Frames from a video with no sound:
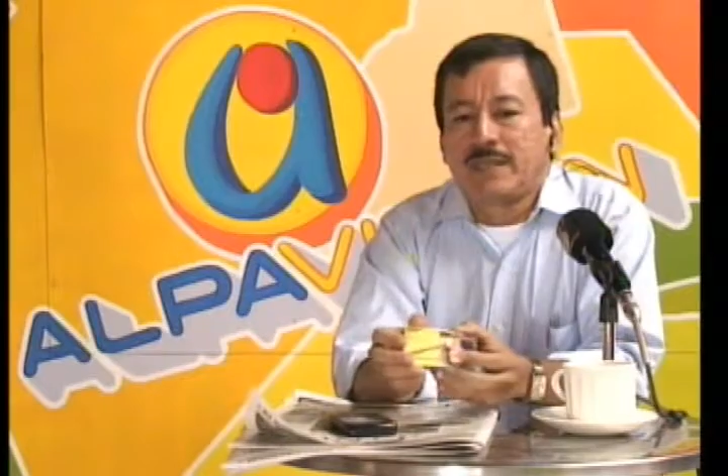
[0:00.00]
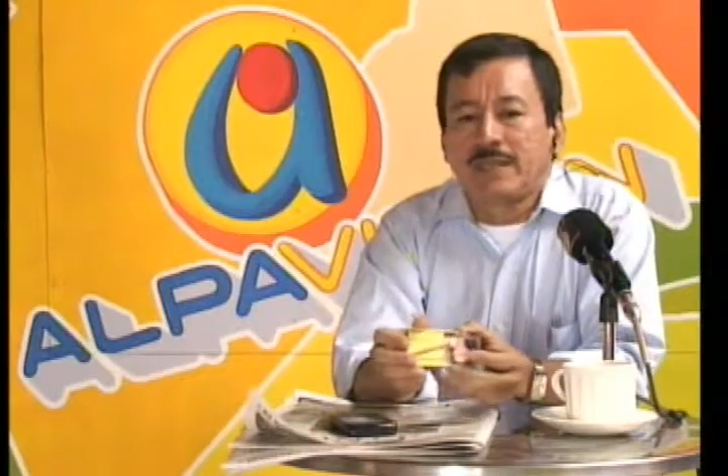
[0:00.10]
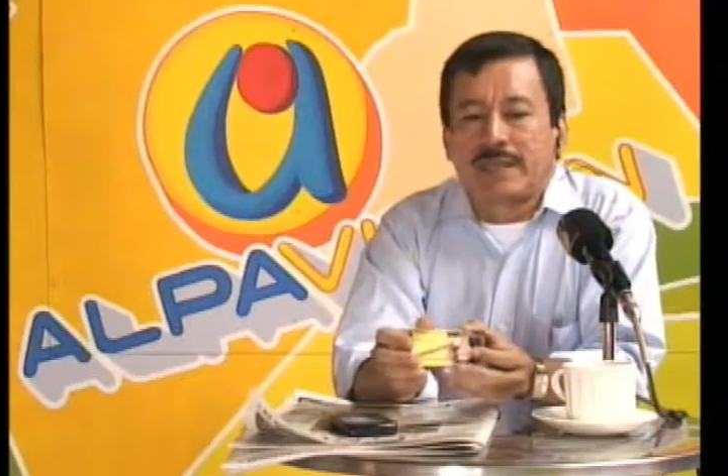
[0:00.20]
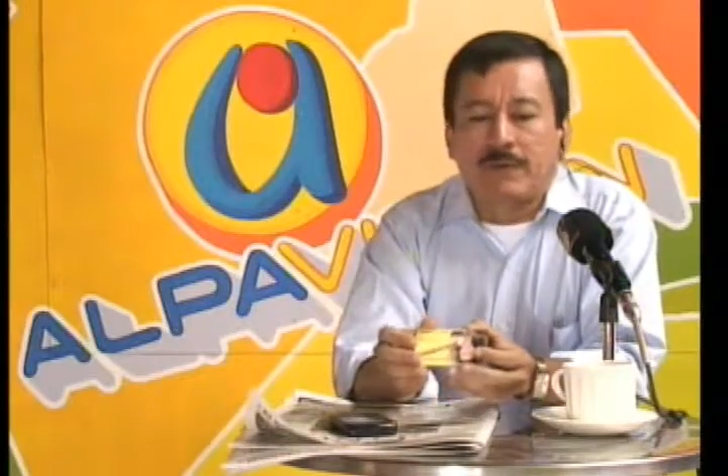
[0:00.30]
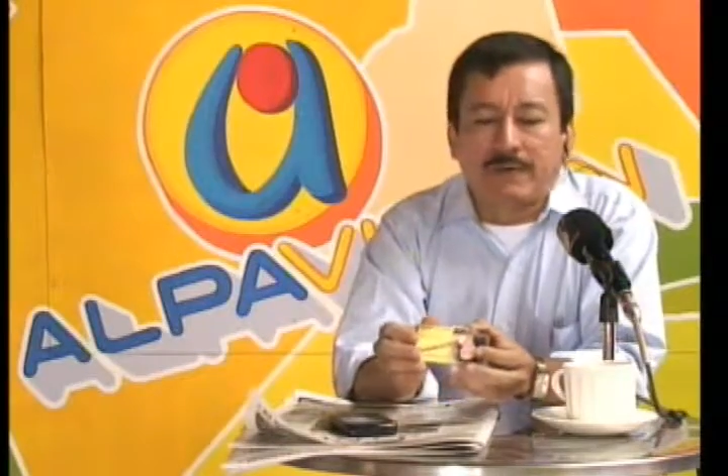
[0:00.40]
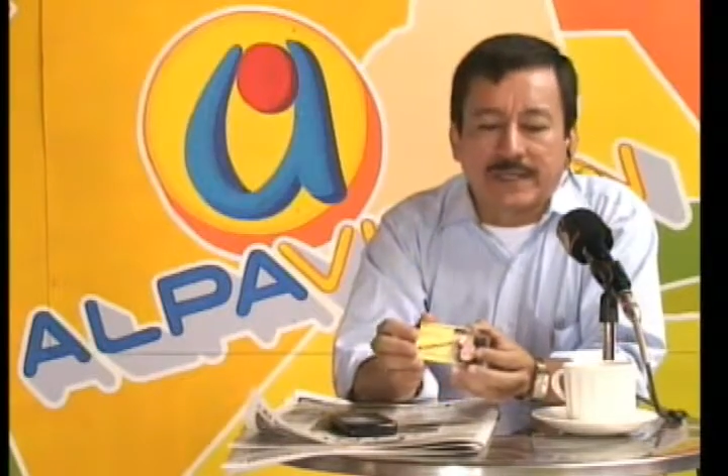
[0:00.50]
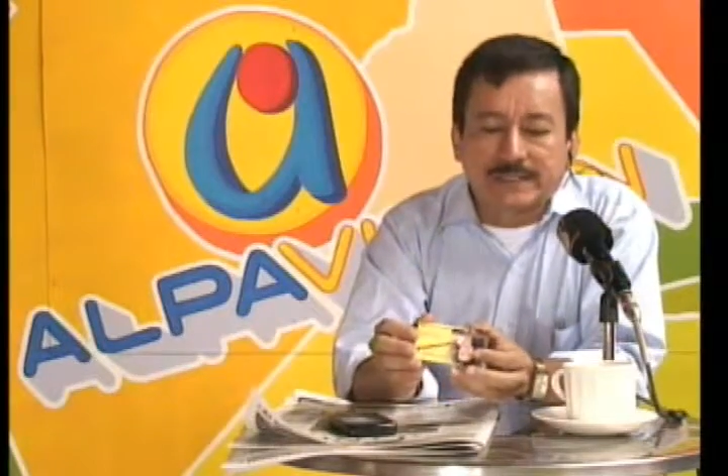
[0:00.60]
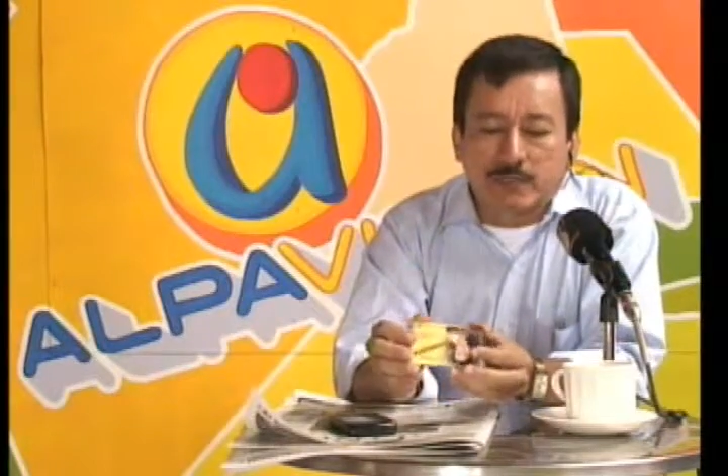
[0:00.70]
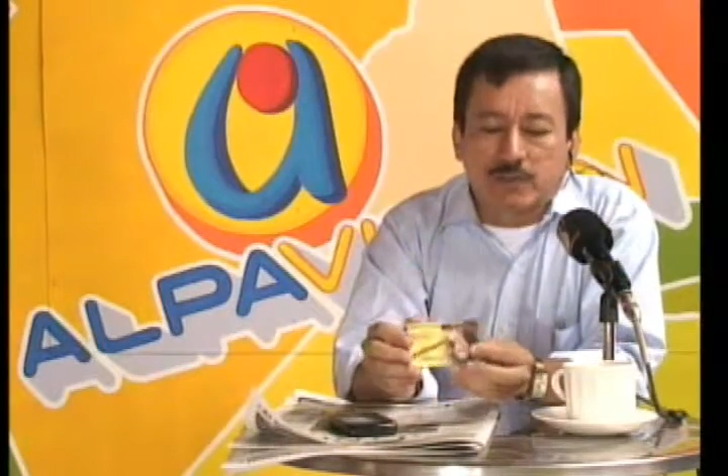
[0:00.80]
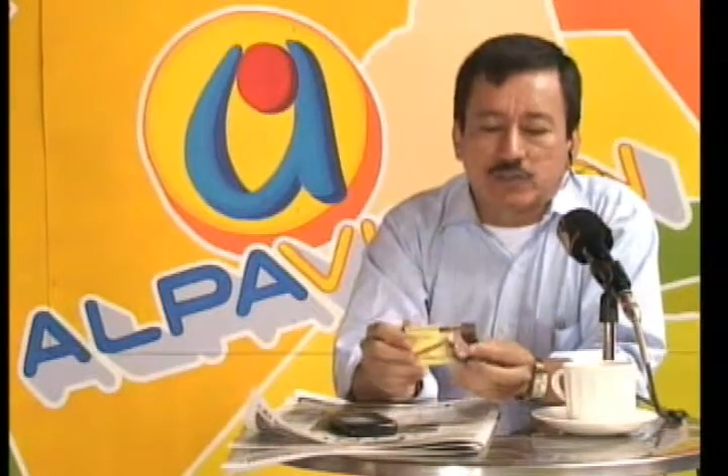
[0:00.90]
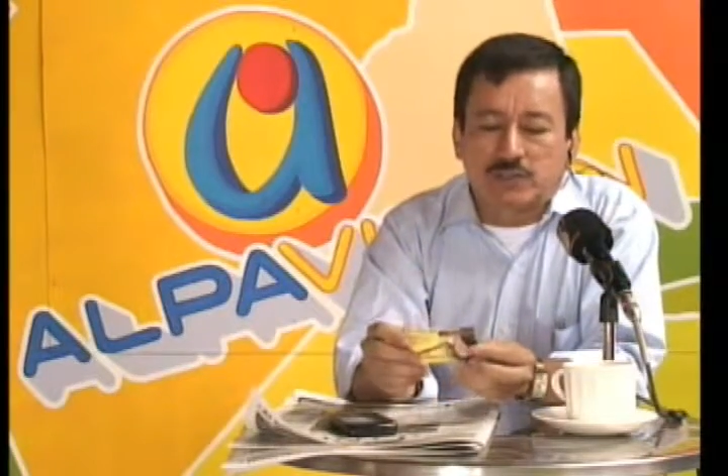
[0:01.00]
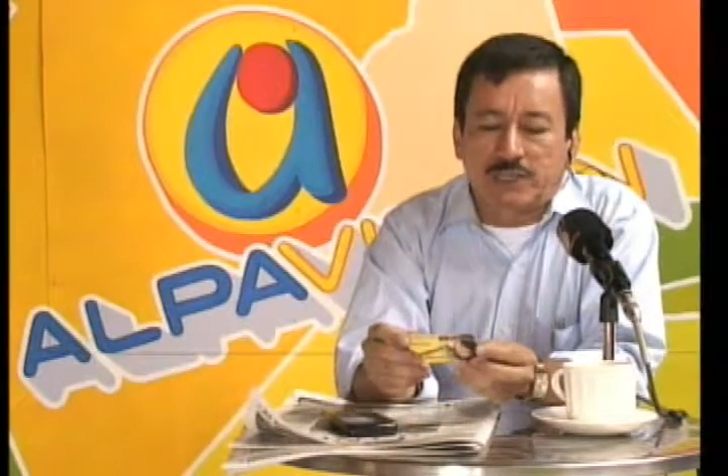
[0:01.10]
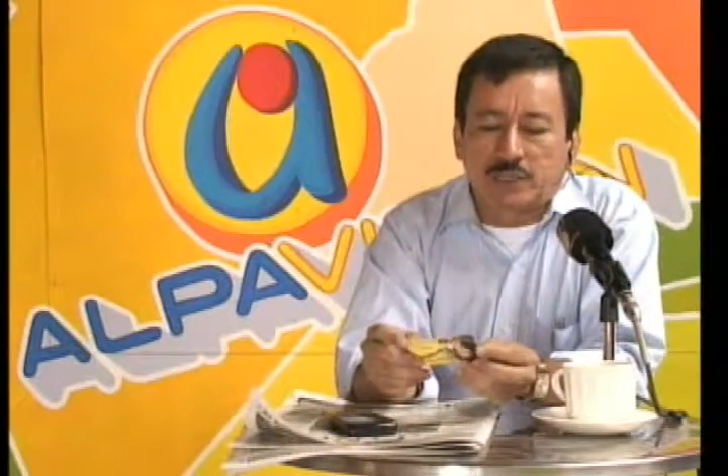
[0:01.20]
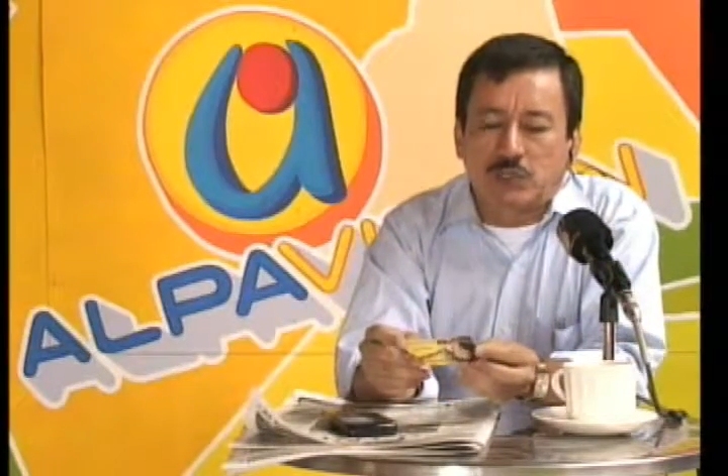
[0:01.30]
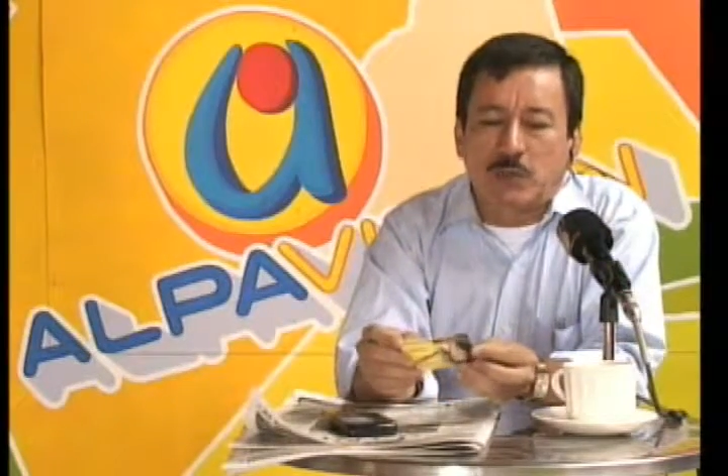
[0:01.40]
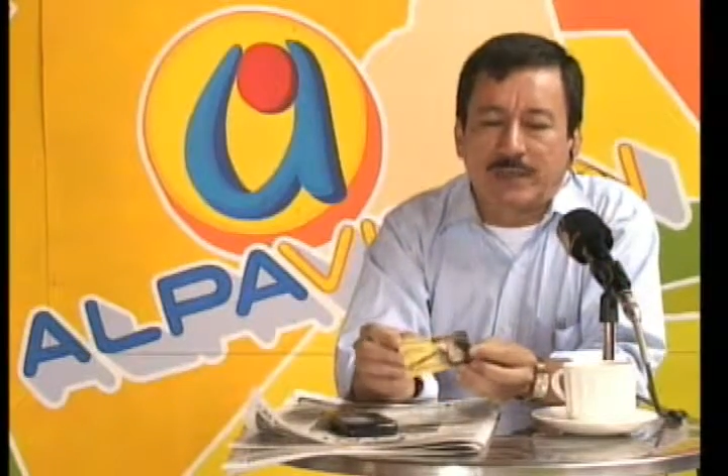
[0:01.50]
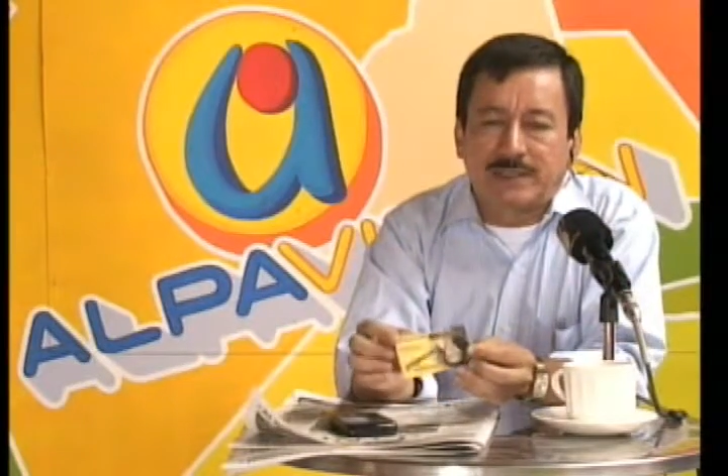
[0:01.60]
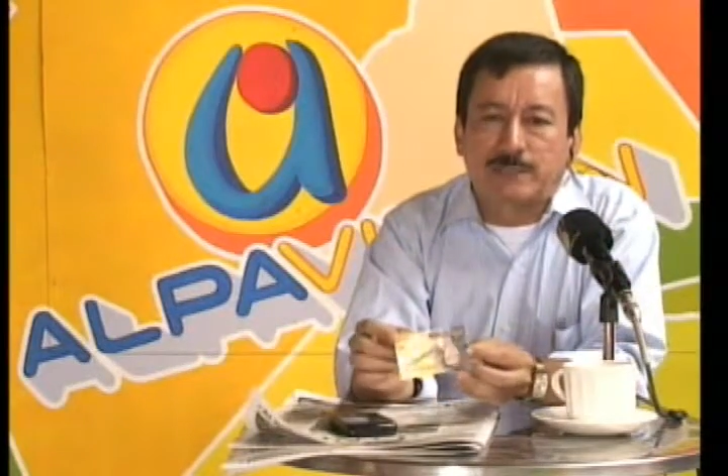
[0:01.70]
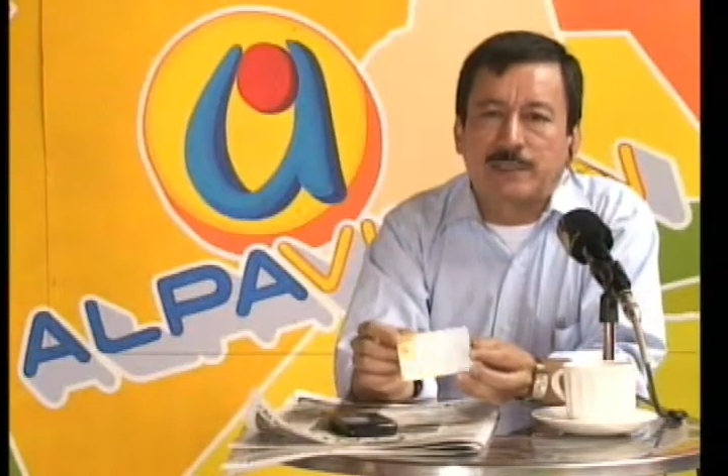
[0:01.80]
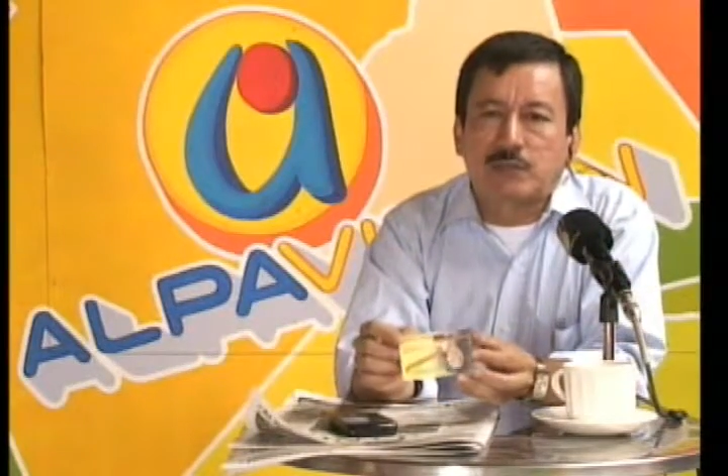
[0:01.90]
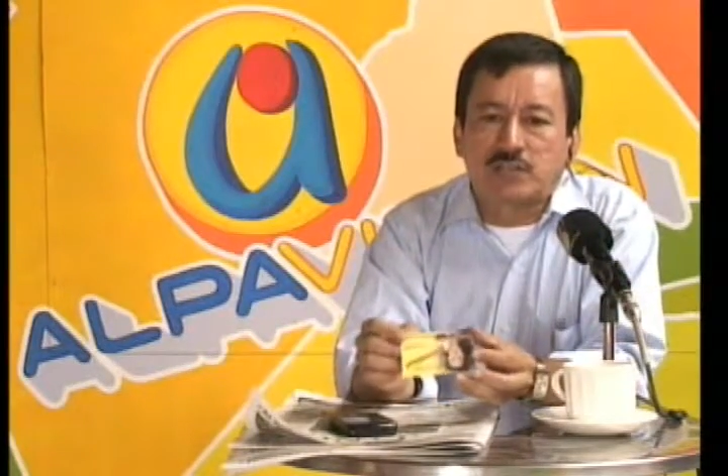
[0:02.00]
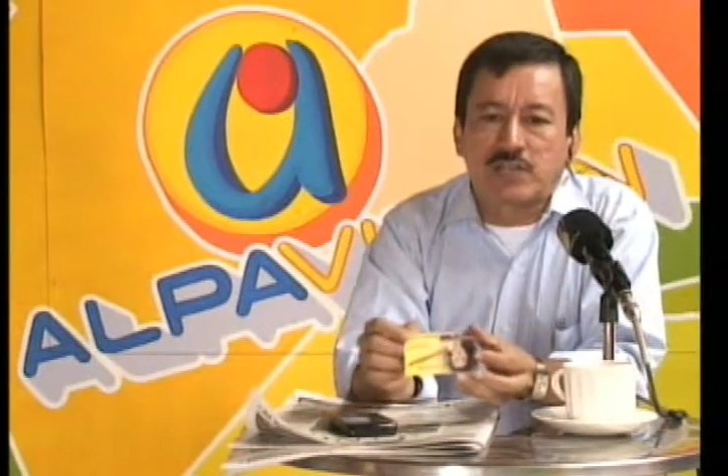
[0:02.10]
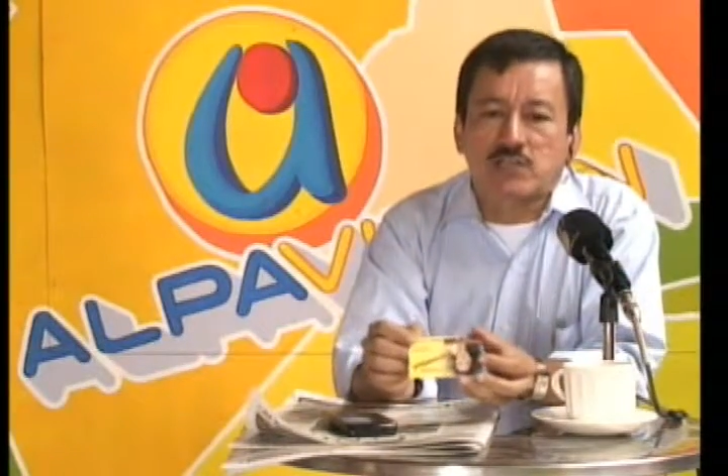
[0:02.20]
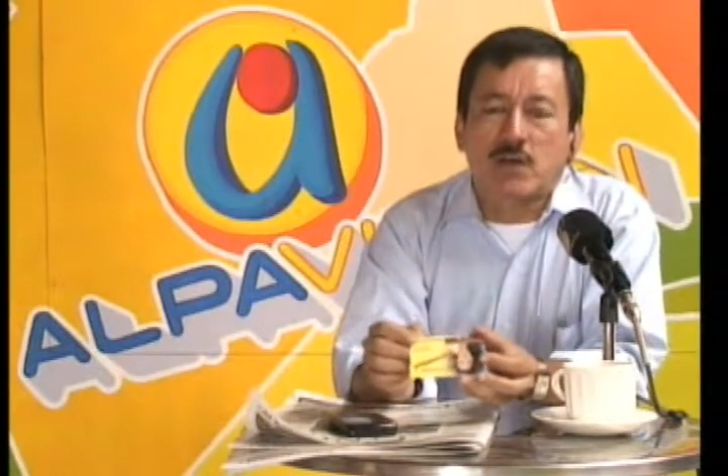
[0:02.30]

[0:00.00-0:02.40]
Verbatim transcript: ¿Qué van a hacer nuestros 120 mil muchachos